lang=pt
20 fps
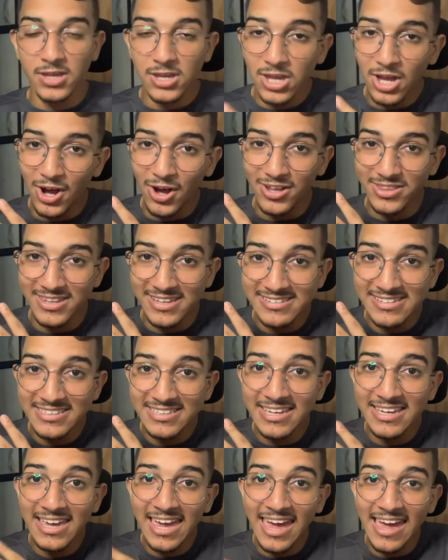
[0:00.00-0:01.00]
E ó, dizem
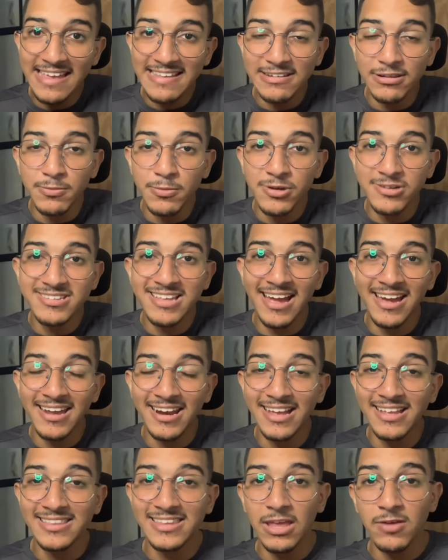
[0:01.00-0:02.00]
que quem entra no meu
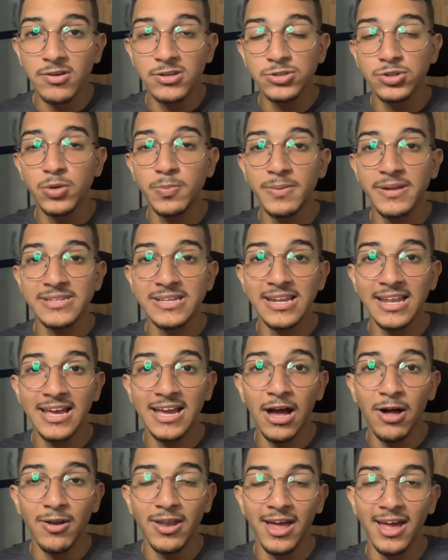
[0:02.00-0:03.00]
Instagram tem uma surpresa
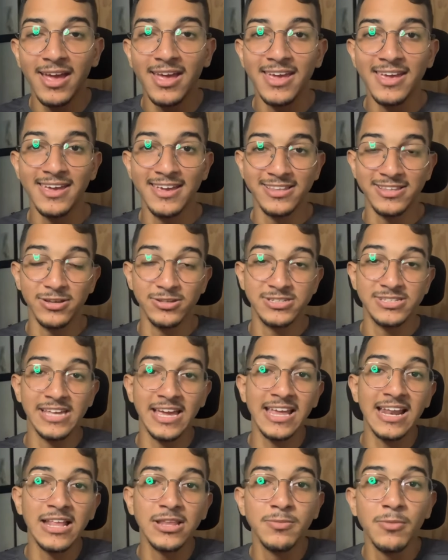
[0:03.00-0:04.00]
legal lá. Então
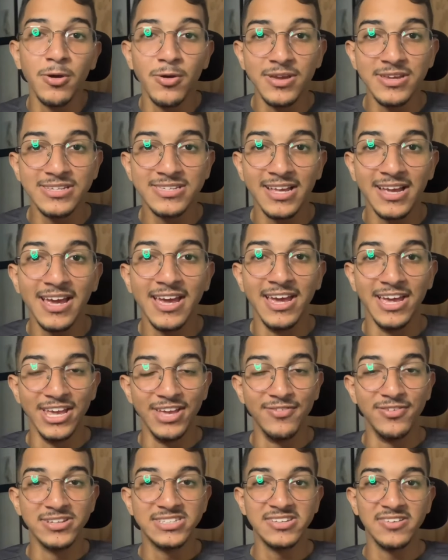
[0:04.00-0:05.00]
segue lá no meu Insta e
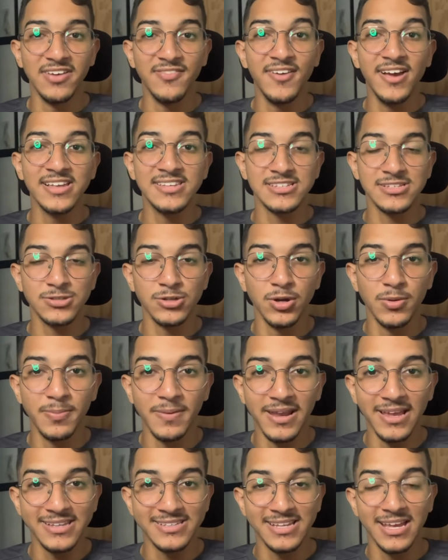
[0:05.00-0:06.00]
você vai ver essa
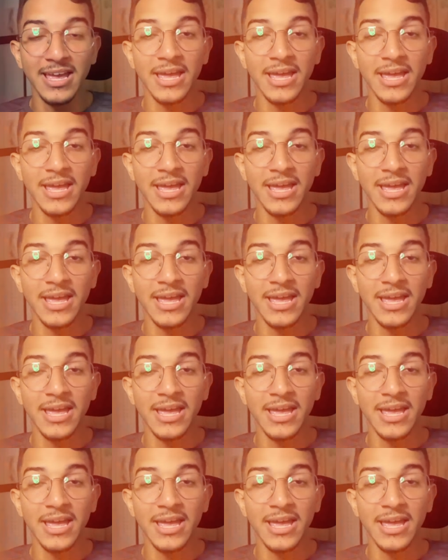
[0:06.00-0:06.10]
surpresa.